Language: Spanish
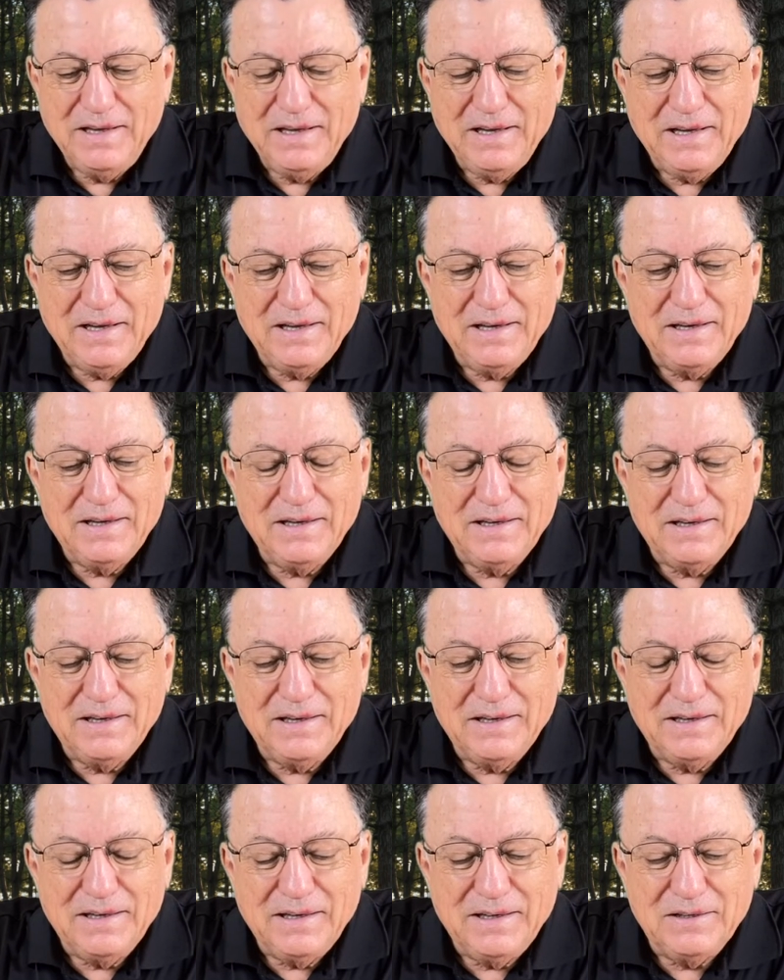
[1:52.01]

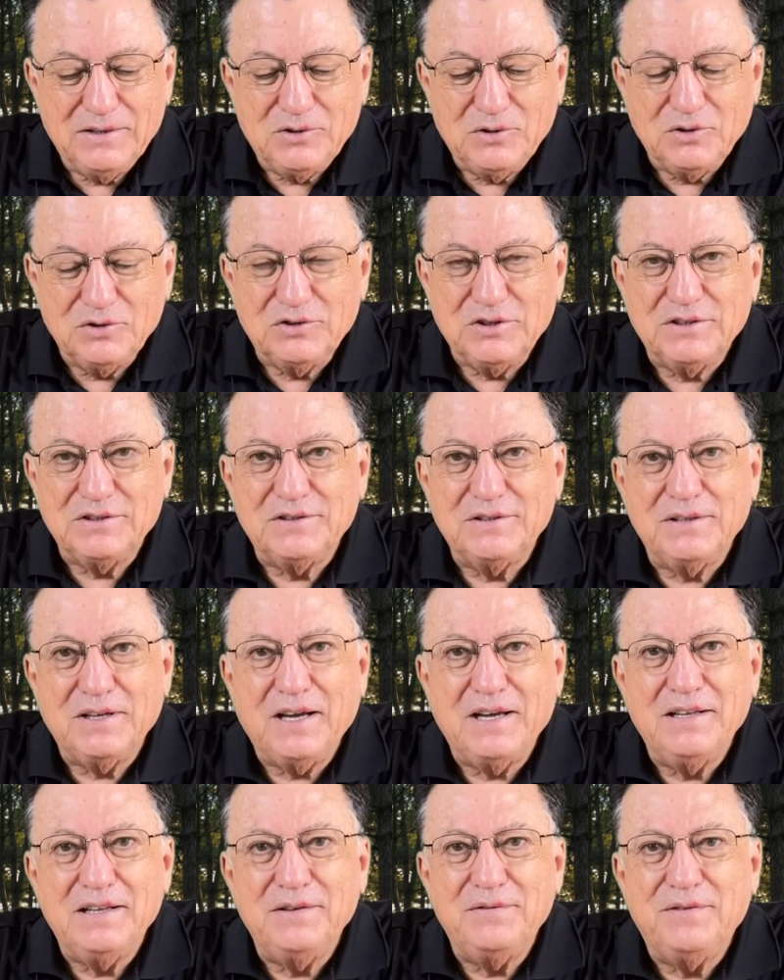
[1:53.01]
Eh, entonces
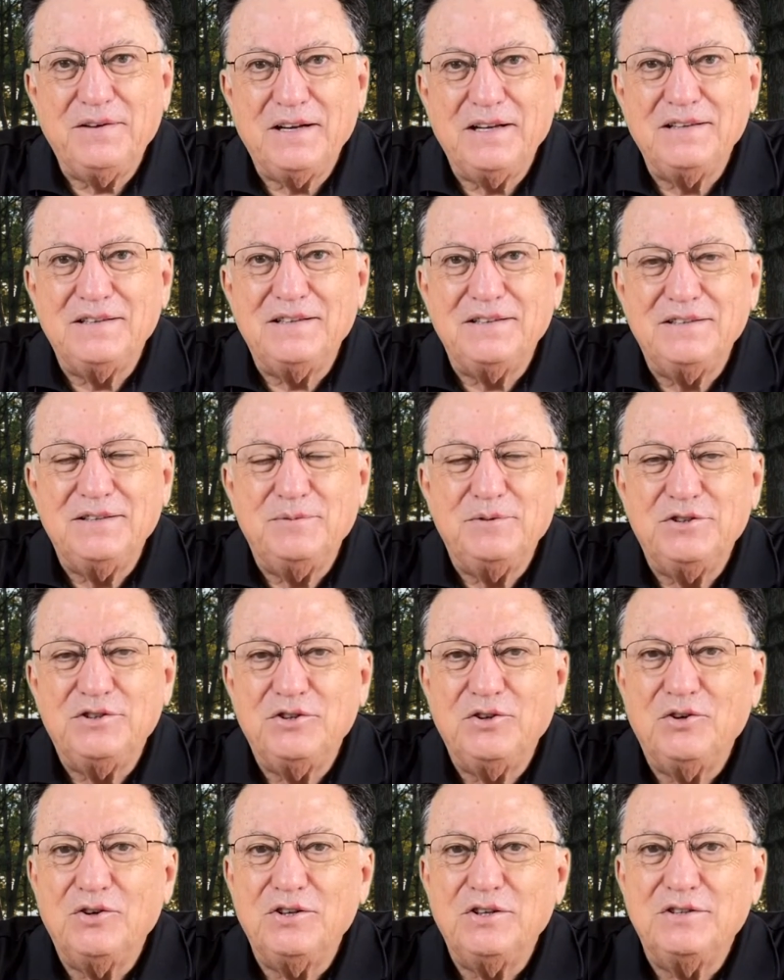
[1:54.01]
hay diferentes
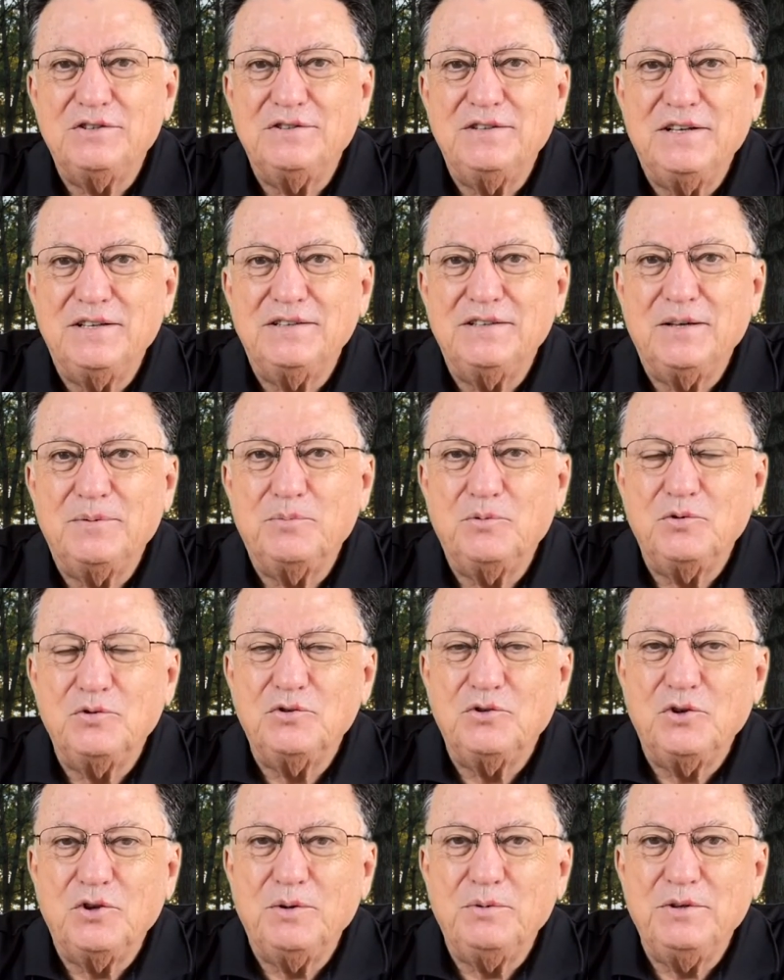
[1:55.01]
divisiones desde el
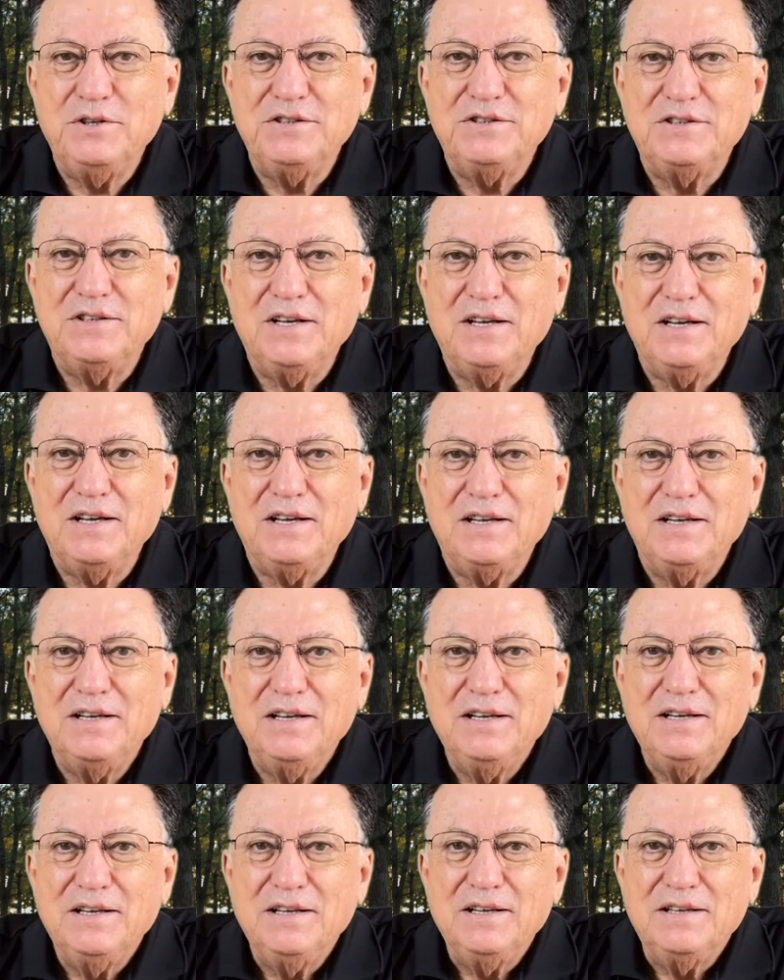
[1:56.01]
punto de vista
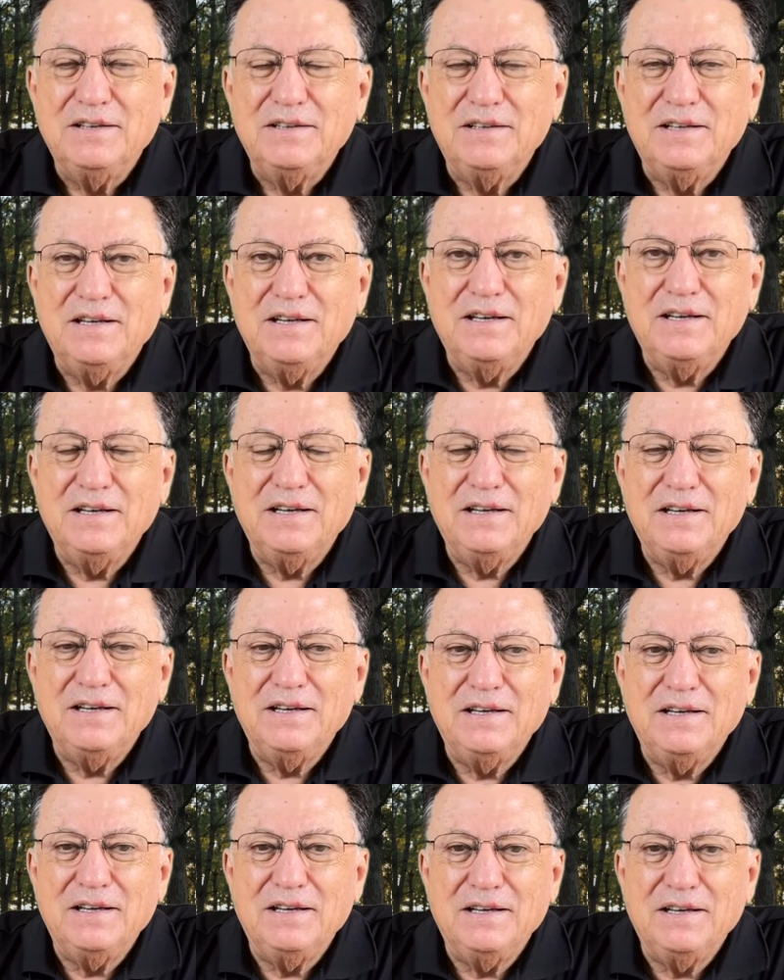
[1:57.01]

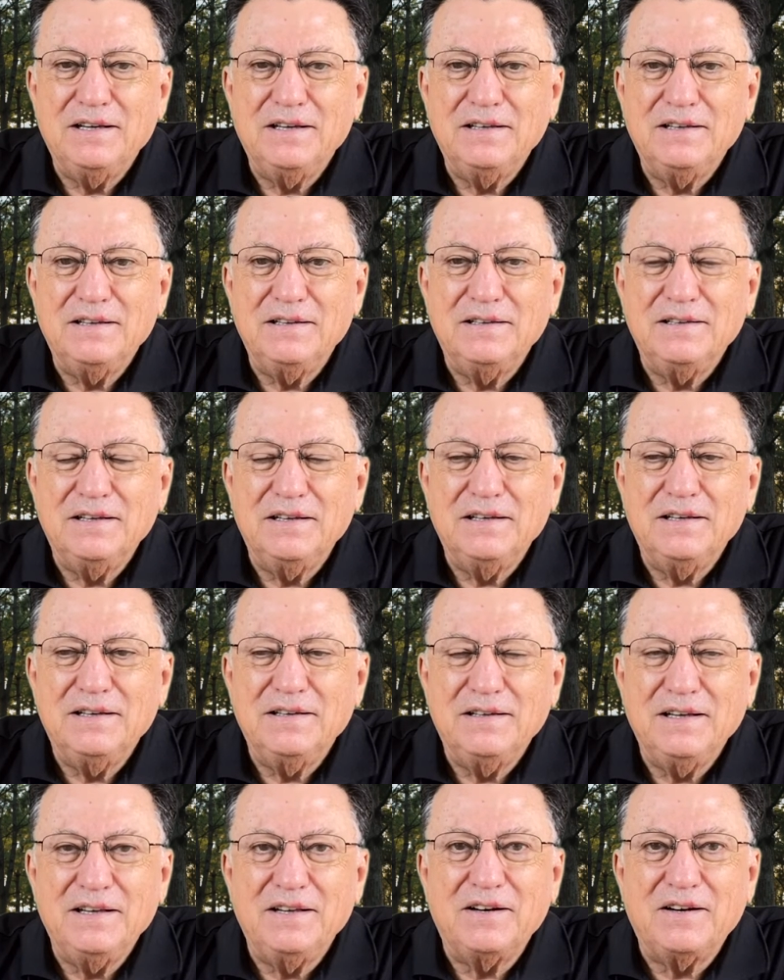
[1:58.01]

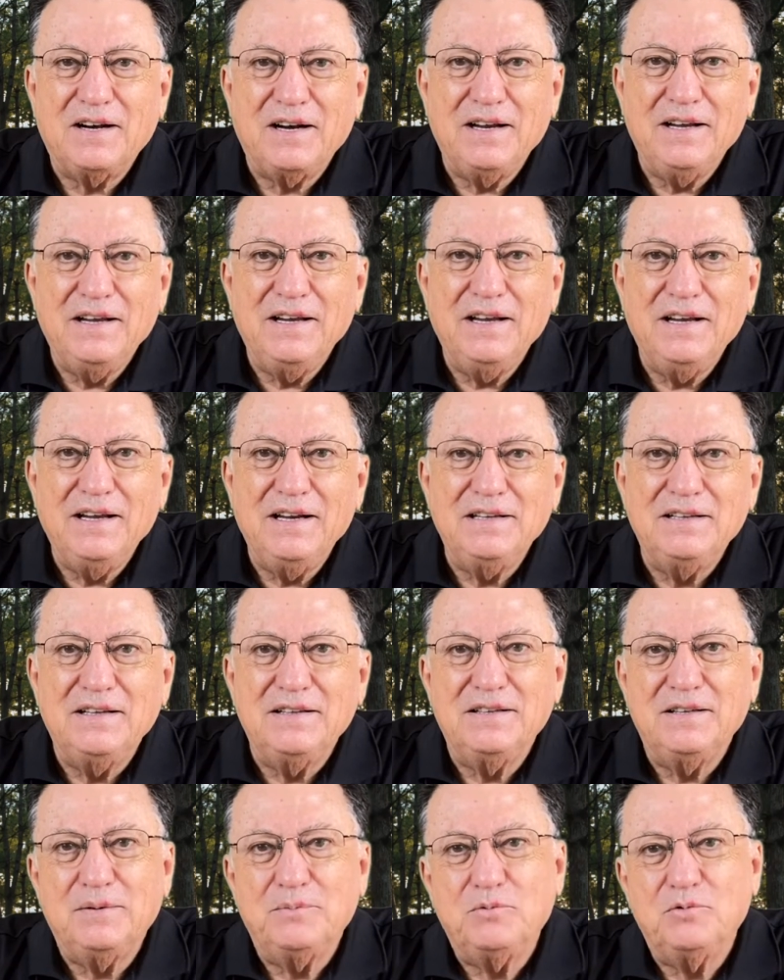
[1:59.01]
de Israel,
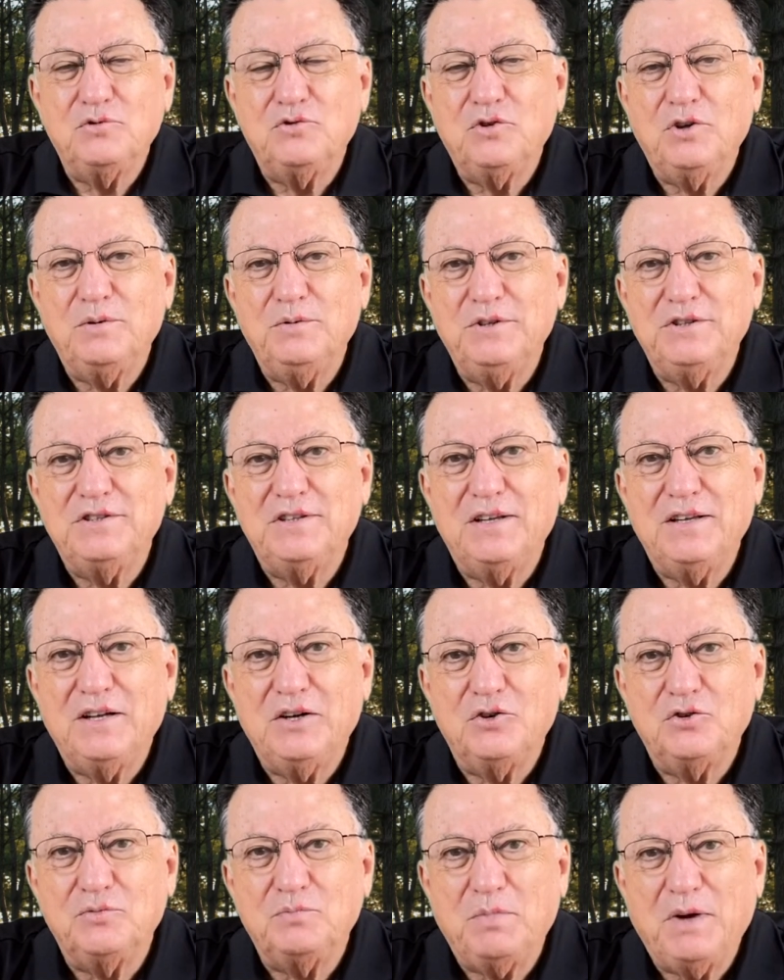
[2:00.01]
desde el punto de vista de
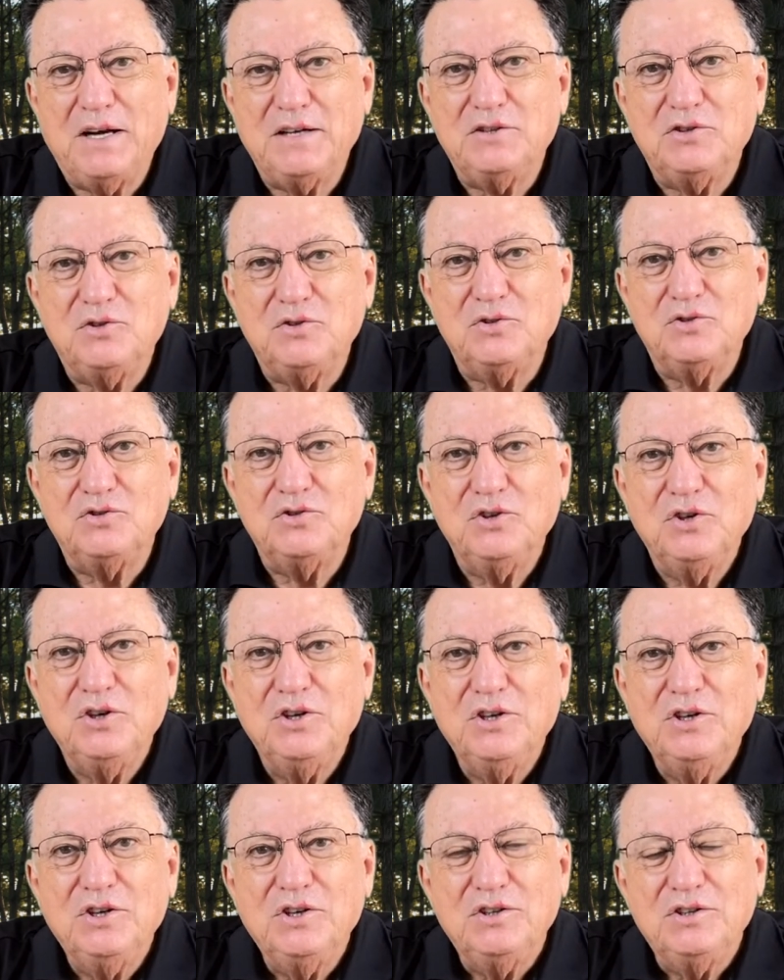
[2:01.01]
los pactos,
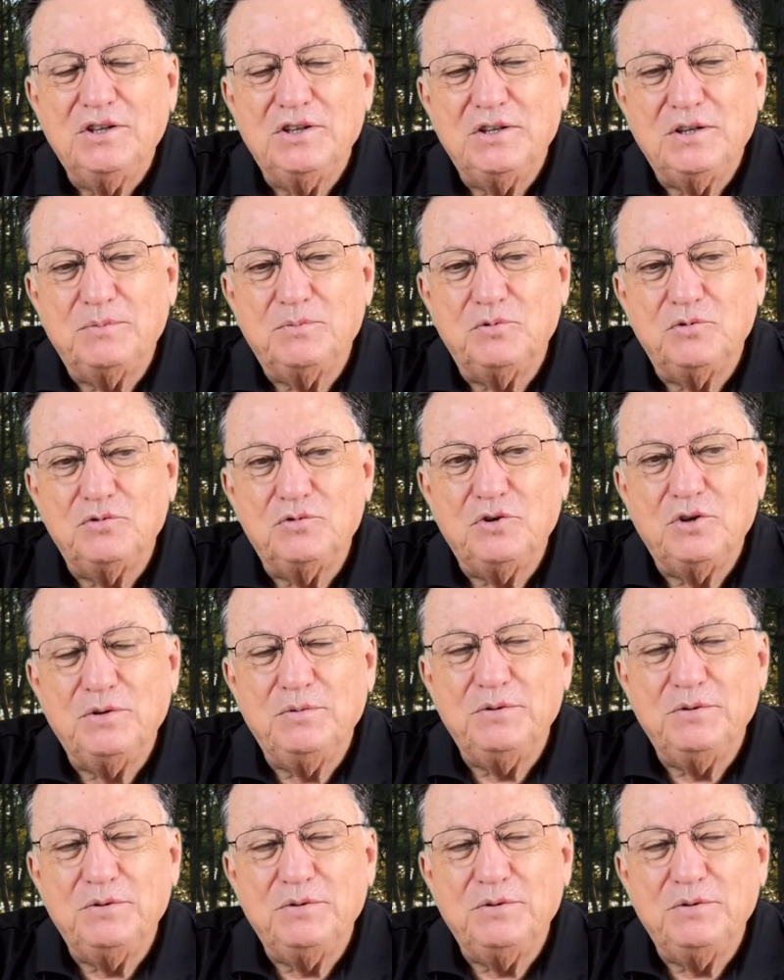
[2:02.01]
desde el punto de